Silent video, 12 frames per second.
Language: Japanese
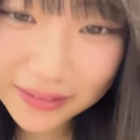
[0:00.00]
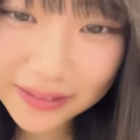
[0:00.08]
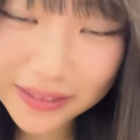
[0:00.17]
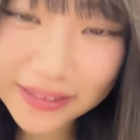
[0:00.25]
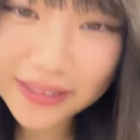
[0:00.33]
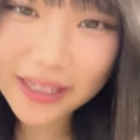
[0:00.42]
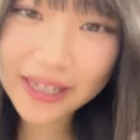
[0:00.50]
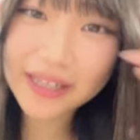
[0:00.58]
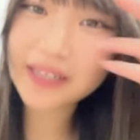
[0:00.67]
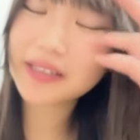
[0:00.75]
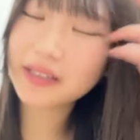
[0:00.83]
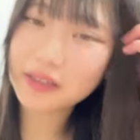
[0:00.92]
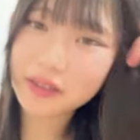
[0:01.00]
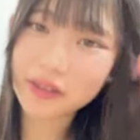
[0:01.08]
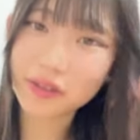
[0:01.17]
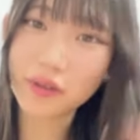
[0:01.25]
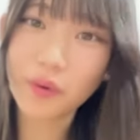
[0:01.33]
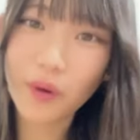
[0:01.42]
絶対
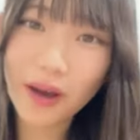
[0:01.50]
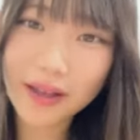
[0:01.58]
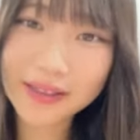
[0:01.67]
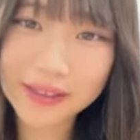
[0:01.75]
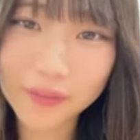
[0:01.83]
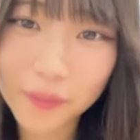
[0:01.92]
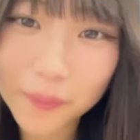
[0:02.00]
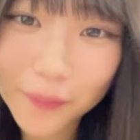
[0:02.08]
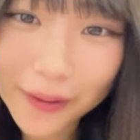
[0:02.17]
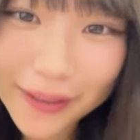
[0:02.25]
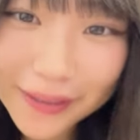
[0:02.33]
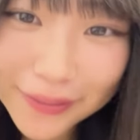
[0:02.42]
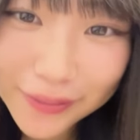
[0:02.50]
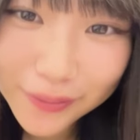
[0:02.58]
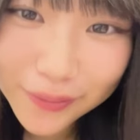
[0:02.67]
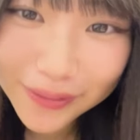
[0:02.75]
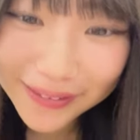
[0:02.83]
弱って思われるよ